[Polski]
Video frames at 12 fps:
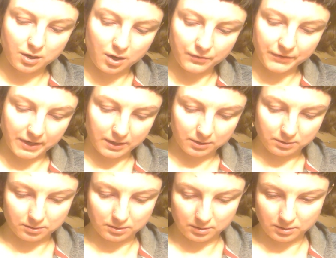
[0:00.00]

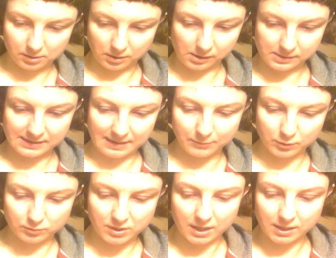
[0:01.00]
kontakt y, ze
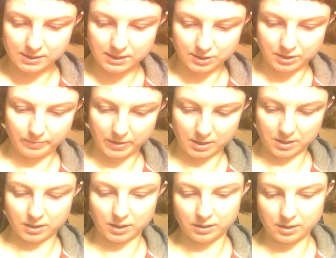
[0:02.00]
mną nie jest dla ciebie
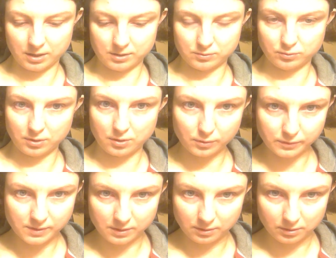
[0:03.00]
jednak
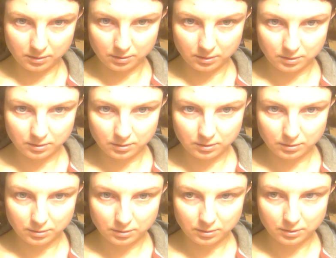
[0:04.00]
interesujący.
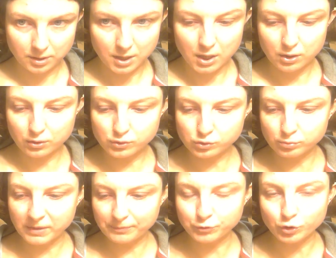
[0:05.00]

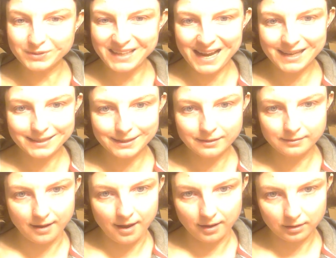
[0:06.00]
Rozumiem to tak i
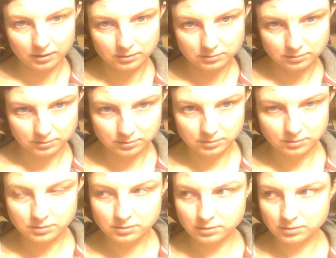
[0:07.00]
tak.
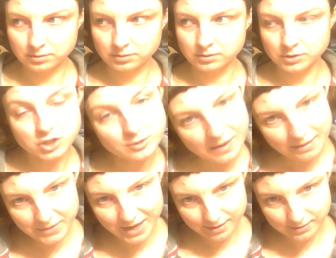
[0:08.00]
Czy
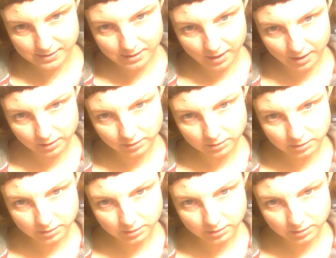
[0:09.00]
mam rację?